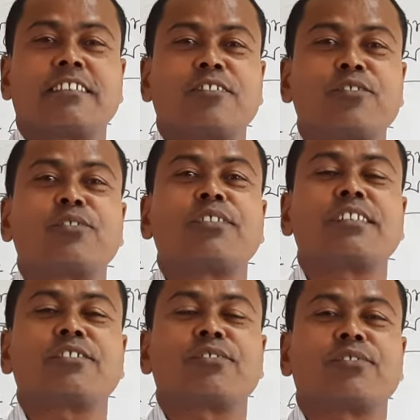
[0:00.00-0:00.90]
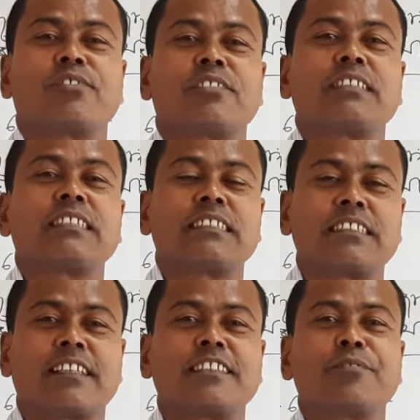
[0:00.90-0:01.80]
উত্তরণের জন্য
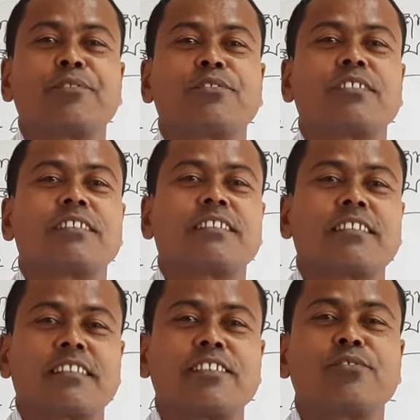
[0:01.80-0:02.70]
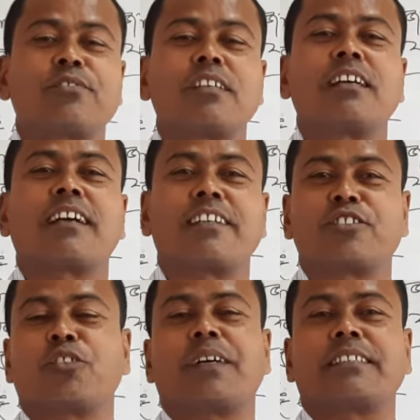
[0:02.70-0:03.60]
শিক্ষার্থী বন্ধুদেরকে কিছু
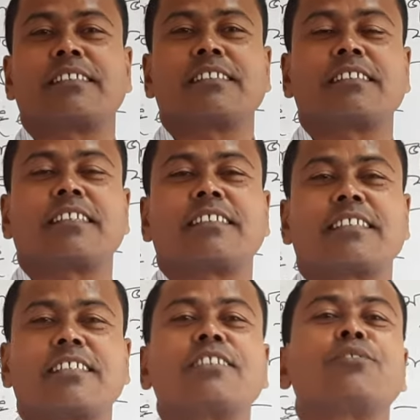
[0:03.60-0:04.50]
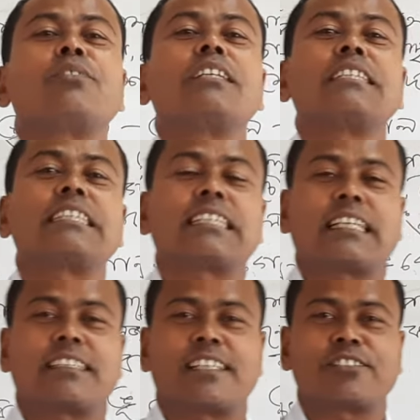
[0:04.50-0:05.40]
কার্যক্রম হাতে নিয়েছি তাদেরকে কিছু শিক্ষা
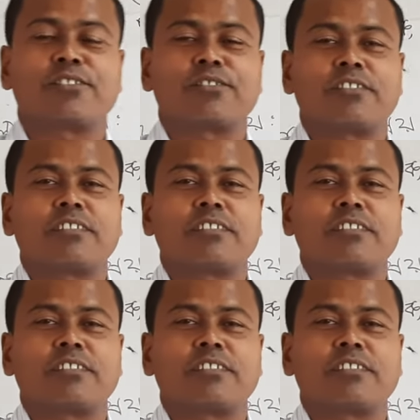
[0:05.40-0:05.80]
দেওয়ার জন্য